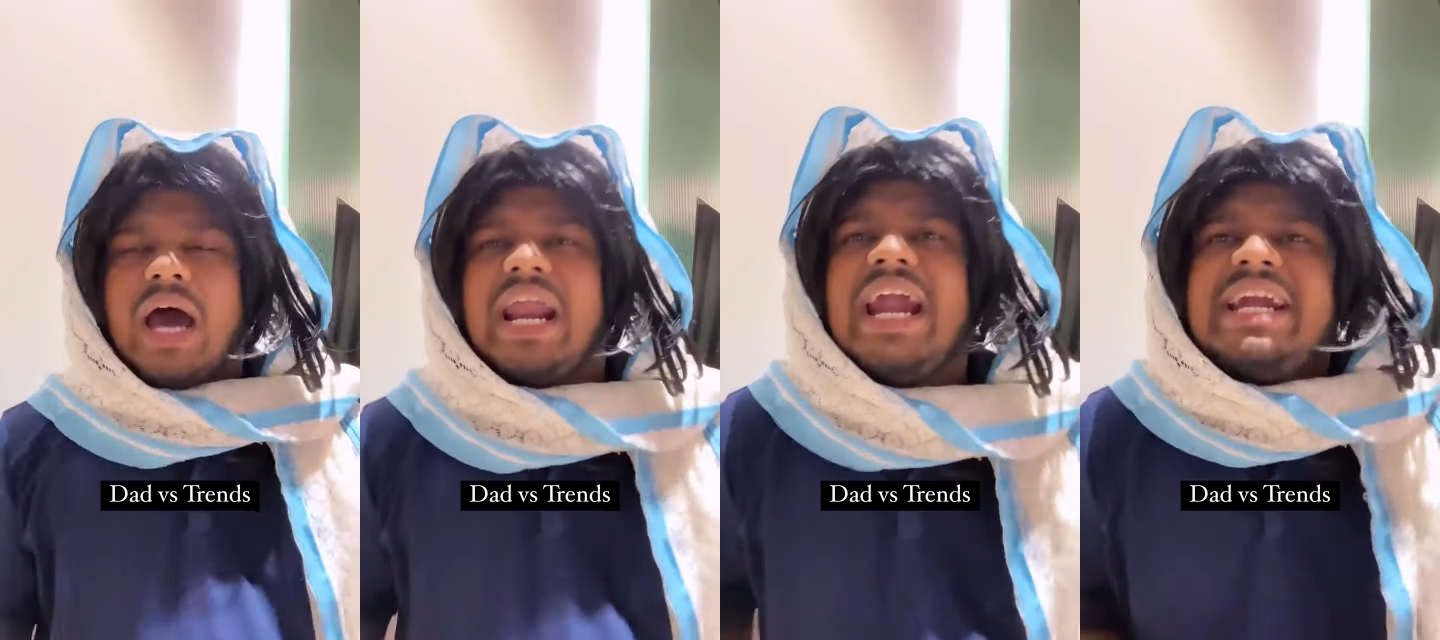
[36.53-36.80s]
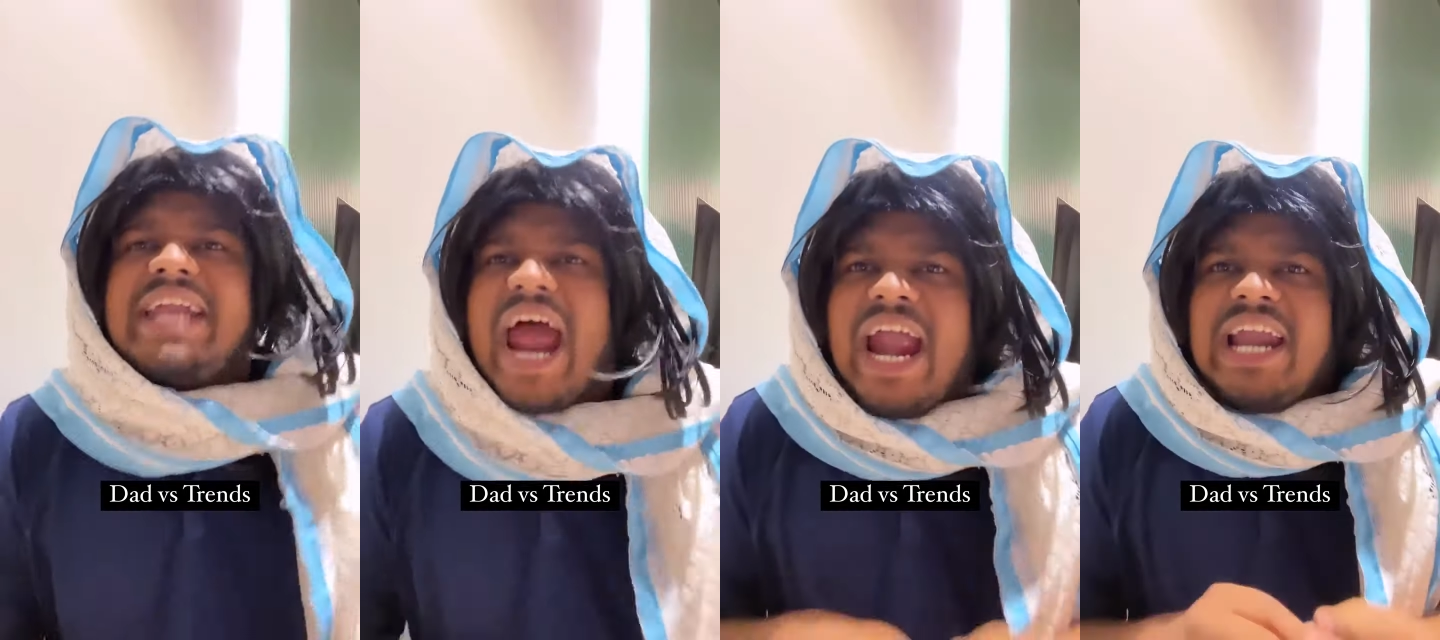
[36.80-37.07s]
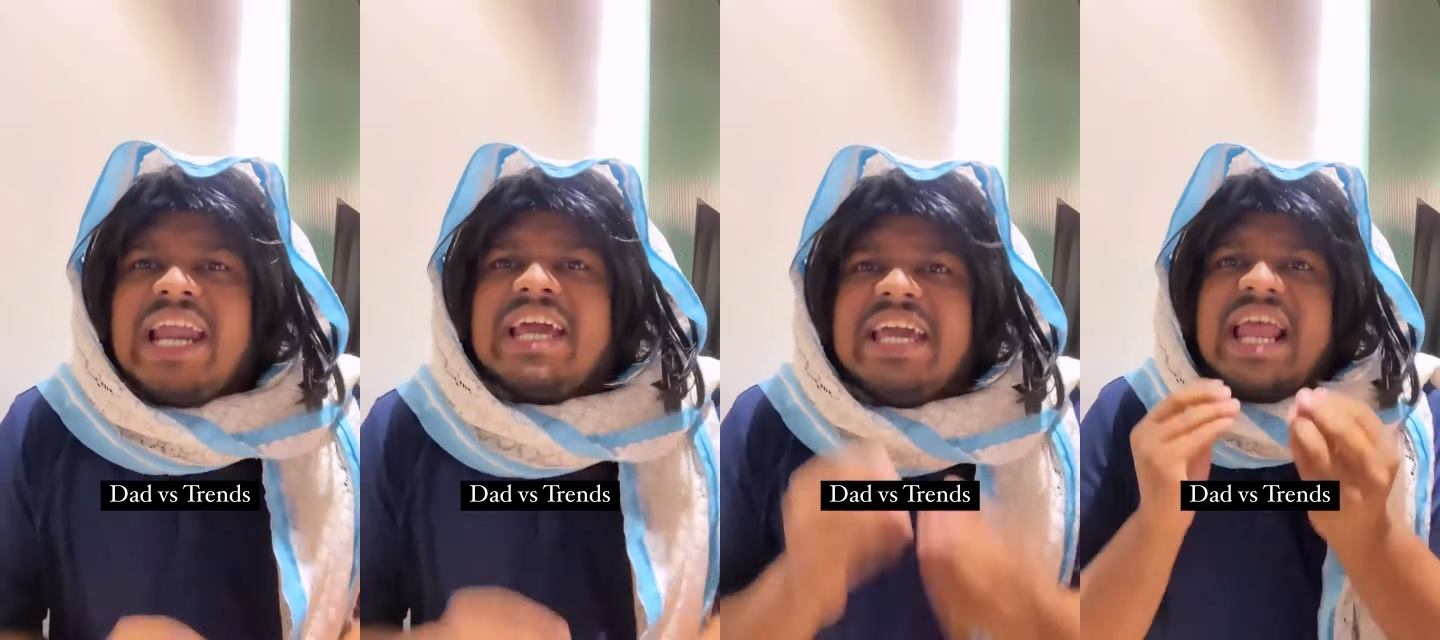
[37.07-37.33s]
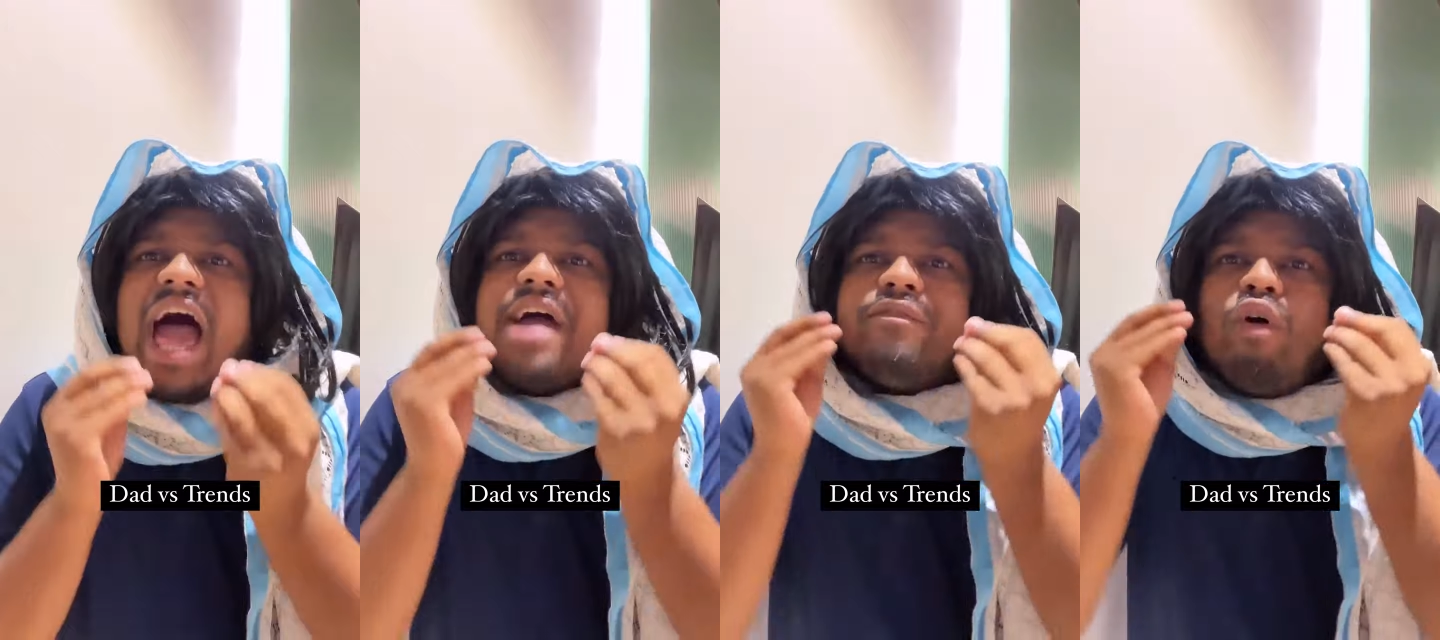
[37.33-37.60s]
अरे डैड लेकिन
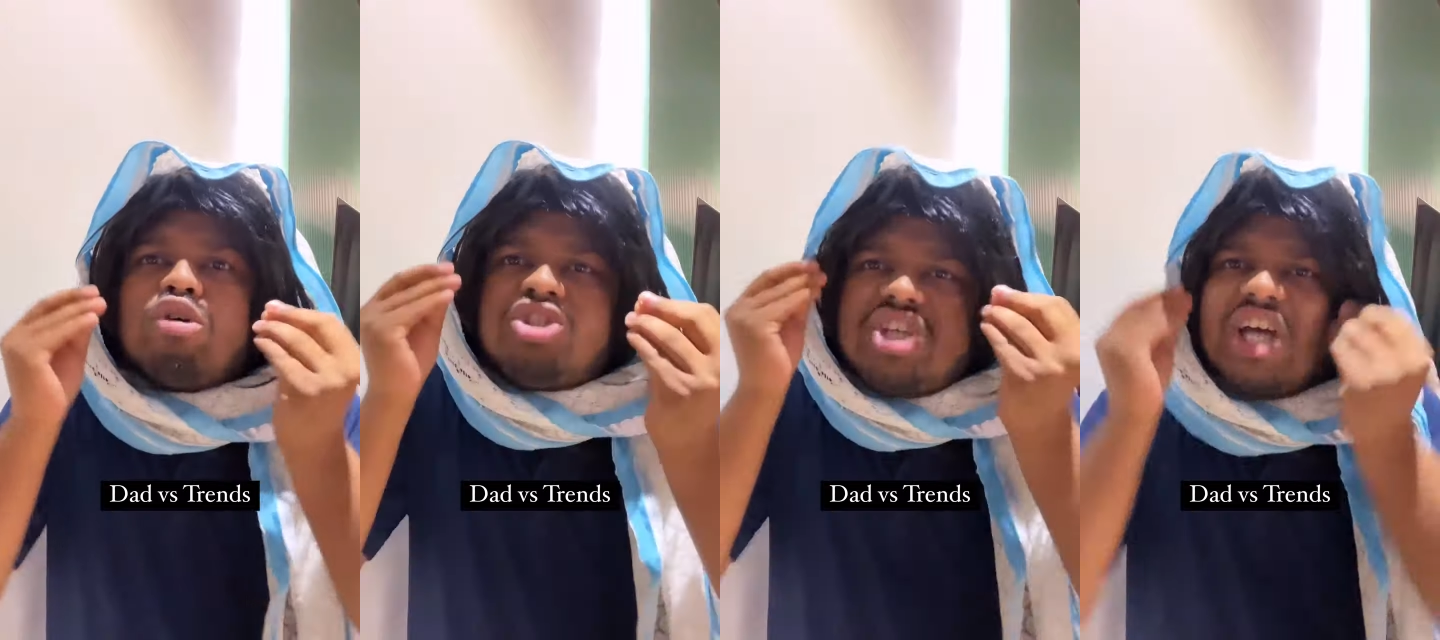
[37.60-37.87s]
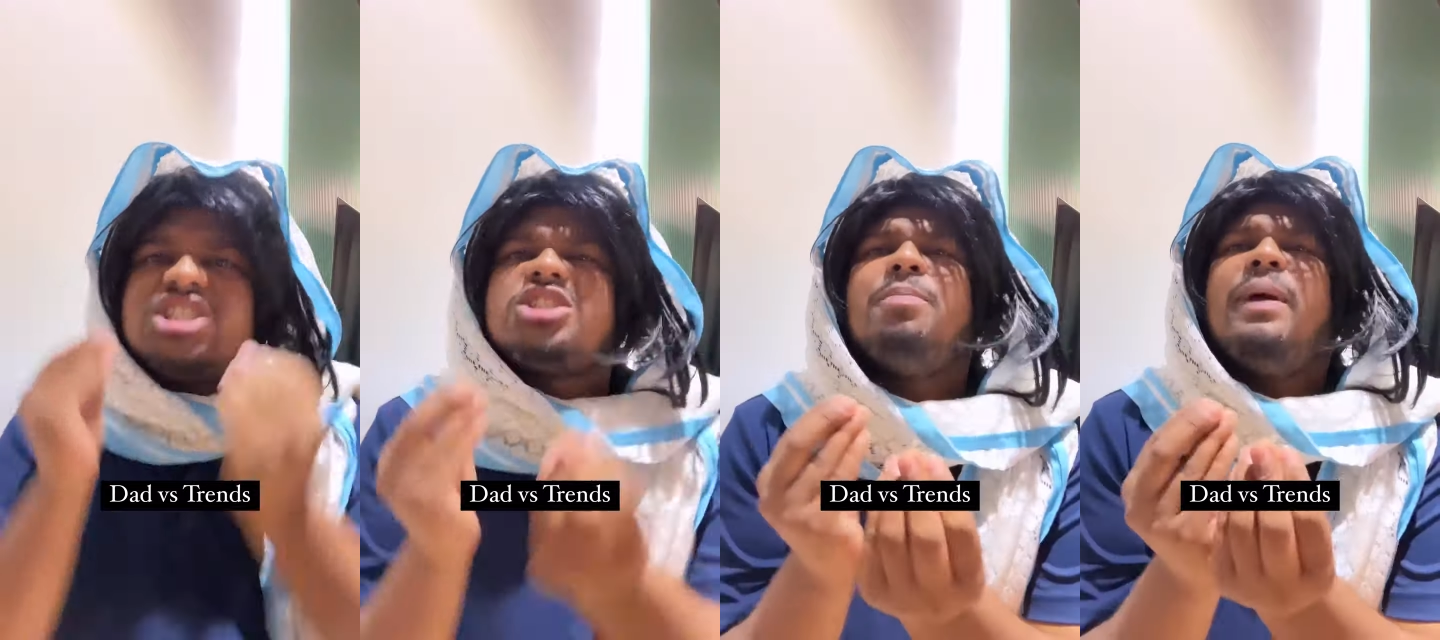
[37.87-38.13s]
आई वॉज जस्ट